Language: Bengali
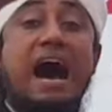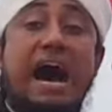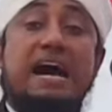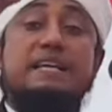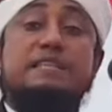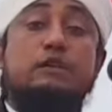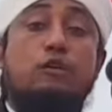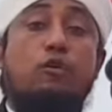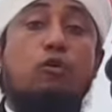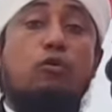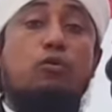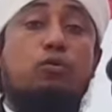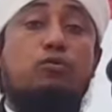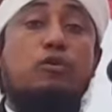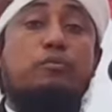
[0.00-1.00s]

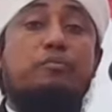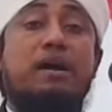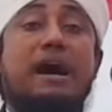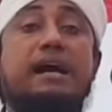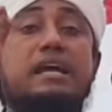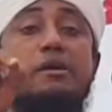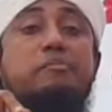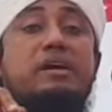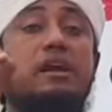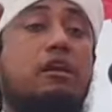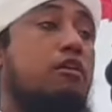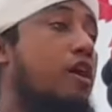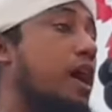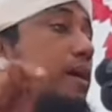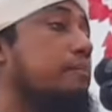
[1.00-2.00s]
আজকুরুকুম আইবির
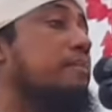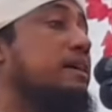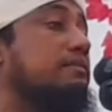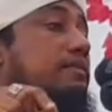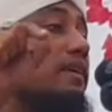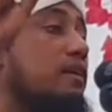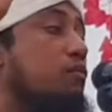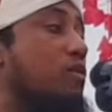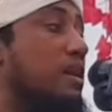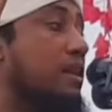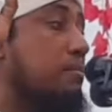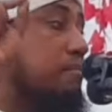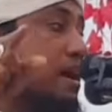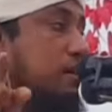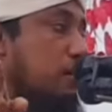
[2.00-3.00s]
রহমাতি
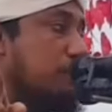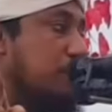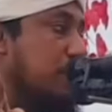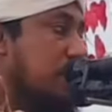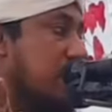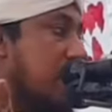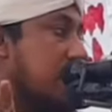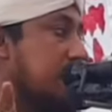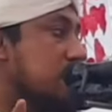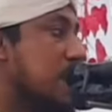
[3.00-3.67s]
ওয়াল মাগফিরা